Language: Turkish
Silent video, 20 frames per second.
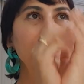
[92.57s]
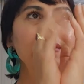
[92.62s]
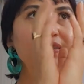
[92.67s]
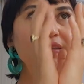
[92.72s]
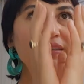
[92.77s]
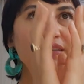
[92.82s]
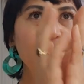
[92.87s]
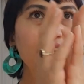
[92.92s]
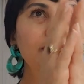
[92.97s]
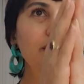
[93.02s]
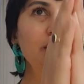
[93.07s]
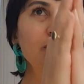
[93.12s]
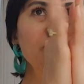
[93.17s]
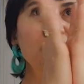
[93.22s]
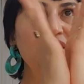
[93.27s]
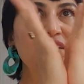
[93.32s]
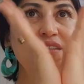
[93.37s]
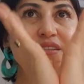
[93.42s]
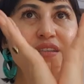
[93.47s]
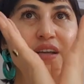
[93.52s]

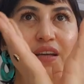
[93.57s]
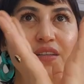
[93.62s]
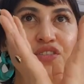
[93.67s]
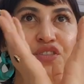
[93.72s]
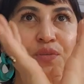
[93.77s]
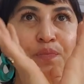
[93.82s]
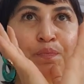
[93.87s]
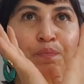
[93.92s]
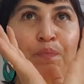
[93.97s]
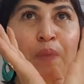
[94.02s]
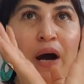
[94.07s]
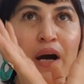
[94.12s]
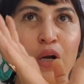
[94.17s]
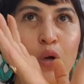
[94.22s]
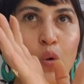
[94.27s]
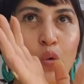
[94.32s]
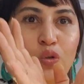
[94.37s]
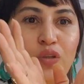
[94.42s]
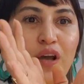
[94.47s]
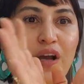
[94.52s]
Dikkatimizi sadece para
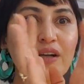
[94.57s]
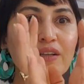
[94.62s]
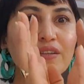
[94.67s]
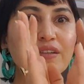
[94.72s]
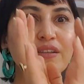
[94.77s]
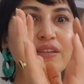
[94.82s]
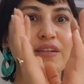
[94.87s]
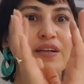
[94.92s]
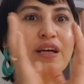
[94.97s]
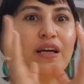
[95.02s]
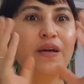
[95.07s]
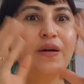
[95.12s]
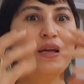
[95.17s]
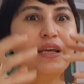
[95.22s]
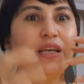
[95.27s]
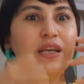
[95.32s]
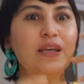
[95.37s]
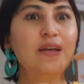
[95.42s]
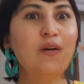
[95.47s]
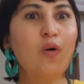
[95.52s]
odaklı,
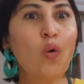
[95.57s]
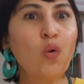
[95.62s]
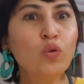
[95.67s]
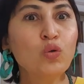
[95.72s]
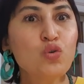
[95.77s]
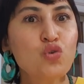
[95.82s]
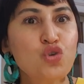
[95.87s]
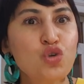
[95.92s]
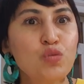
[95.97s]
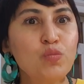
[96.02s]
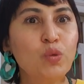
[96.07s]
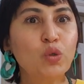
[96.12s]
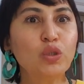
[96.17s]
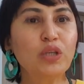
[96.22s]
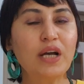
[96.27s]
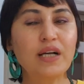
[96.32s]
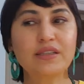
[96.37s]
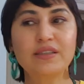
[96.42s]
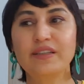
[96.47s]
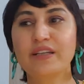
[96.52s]
e, oluşum
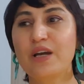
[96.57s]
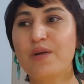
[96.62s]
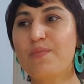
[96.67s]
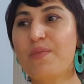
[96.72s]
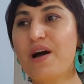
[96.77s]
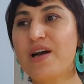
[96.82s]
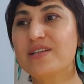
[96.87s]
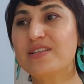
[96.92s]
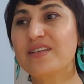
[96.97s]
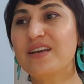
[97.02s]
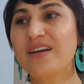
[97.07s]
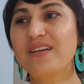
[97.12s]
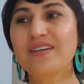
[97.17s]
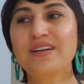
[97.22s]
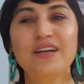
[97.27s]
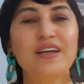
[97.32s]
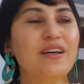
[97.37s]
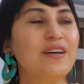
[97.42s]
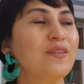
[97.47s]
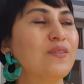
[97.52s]
odaklı yaparsak
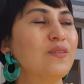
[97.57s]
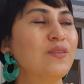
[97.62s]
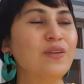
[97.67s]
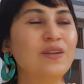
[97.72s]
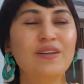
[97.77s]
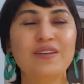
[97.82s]
e,